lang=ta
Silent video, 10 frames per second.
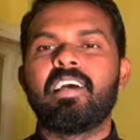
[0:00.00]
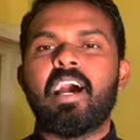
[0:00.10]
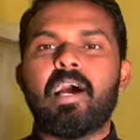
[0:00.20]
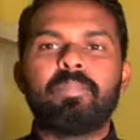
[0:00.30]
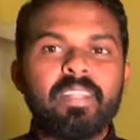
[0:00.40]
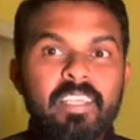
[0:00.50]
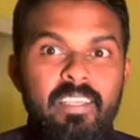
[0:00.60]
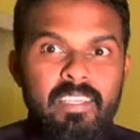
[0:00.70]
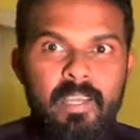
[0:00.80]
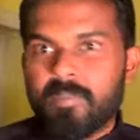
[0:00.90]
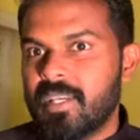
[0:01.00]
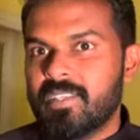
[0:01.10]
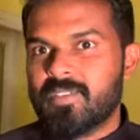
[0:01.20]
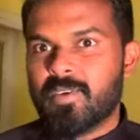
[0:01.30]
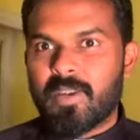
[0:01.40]
அப்படின்னு நம்ம
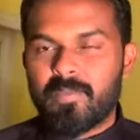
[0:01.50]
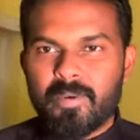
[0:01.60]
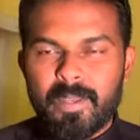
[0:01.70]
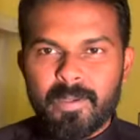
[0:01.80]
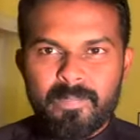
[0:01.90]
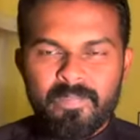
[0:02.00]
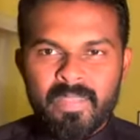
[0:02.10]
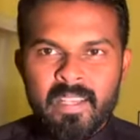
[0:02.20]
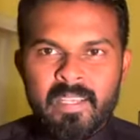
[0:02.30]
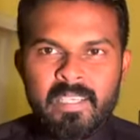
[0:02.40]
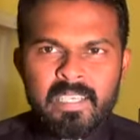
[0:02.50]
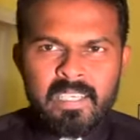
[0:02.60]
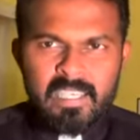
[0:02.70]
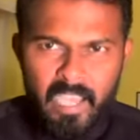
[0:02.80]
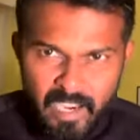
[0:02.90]
சொல்ல முடியும்
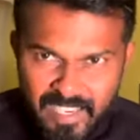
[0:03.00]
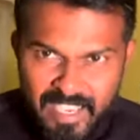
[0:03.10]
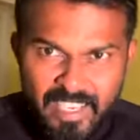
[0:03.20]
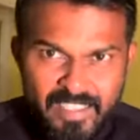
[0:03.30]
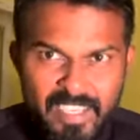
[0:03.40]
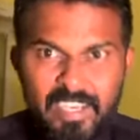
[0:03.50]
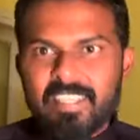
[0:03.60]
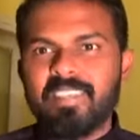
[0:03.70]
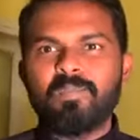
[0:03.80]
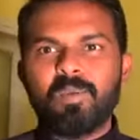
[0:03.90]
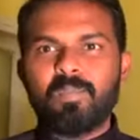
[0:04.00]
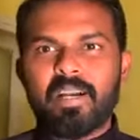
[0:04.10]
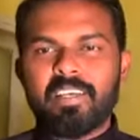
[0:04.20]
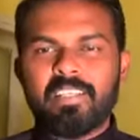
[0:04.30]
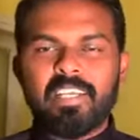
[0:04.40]
நான்கு ஐந்து நாட்களுக்கு
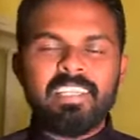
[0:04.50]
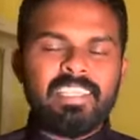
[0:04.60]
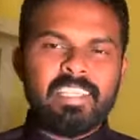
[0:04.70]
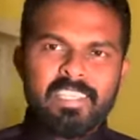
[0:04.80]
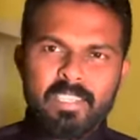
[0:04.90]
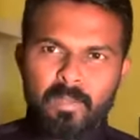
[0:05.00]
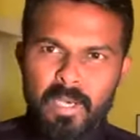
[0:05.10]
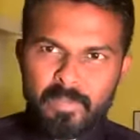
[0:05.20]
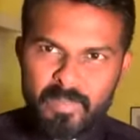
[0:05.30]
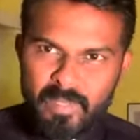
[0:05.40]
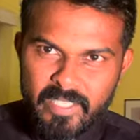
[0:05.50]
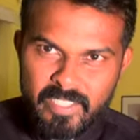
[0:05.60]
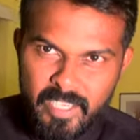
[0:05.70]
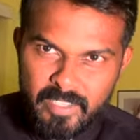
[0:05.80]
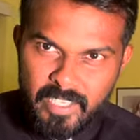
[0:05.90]
முன்பாகத்தான் இந்த மாபெரும்
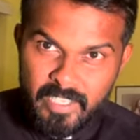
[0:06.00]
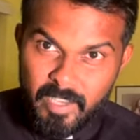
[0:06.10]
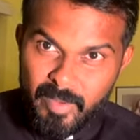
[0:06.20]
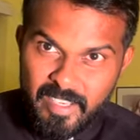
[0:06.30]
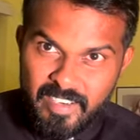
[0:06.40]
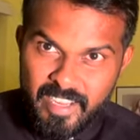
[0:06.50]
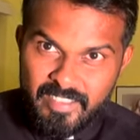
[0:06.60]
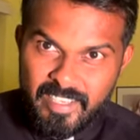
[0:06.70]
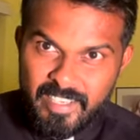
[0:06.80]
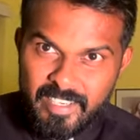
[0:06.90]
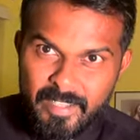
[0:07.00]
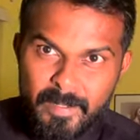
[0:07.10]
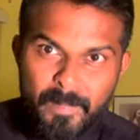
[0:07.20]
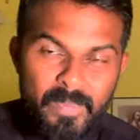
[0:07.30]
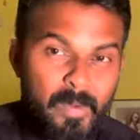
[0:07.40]
நற்செய்தி நமக்கு கிடைத்திருக்கிறது
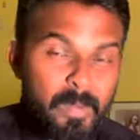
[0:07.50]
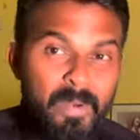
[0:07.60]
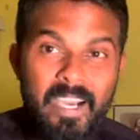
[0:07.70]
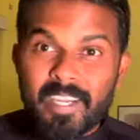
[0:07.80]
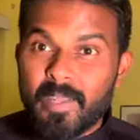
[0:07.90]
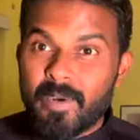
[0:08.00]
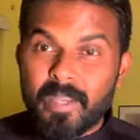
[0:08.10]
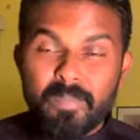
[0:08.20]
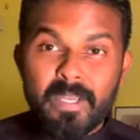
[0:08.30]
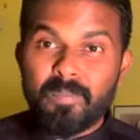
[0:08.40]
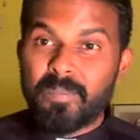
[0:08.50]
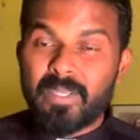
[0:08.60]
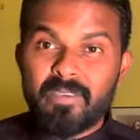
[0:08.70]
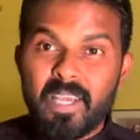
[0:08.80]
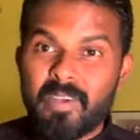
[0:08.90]
குறிப்பாக அன்னையினுடைய பிறப்பு
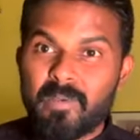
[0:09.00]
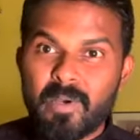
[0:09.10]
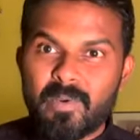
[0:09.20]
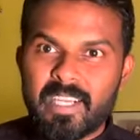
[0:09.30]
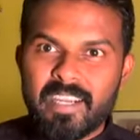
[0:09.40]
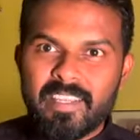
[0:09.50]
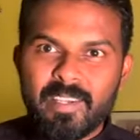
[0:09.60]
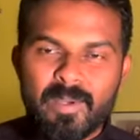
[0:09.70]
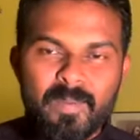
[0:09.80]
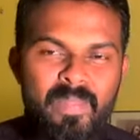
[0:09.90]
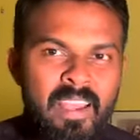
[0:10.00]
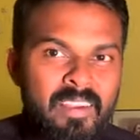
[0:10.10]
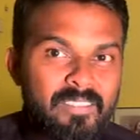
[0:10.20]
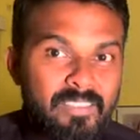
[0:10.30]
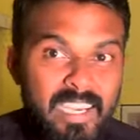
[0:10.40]
பெருவிழாவை நம்ம கொண்டாட இருக்கிறோம்
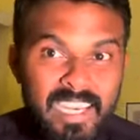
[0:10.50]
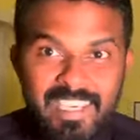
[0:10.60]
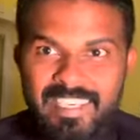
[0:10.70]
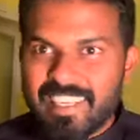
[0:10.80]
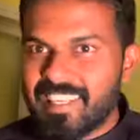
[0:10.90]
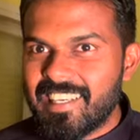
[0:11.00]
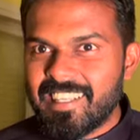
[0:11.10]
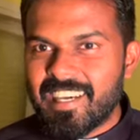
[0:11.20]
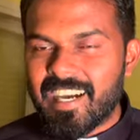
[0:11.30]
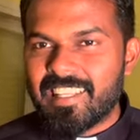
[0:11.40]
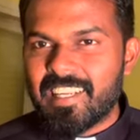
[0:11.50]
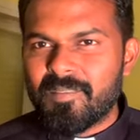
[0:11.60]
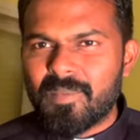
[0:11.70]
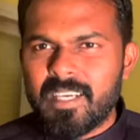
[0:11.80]
வேளாங்கண்ணியில் அதை நம்ம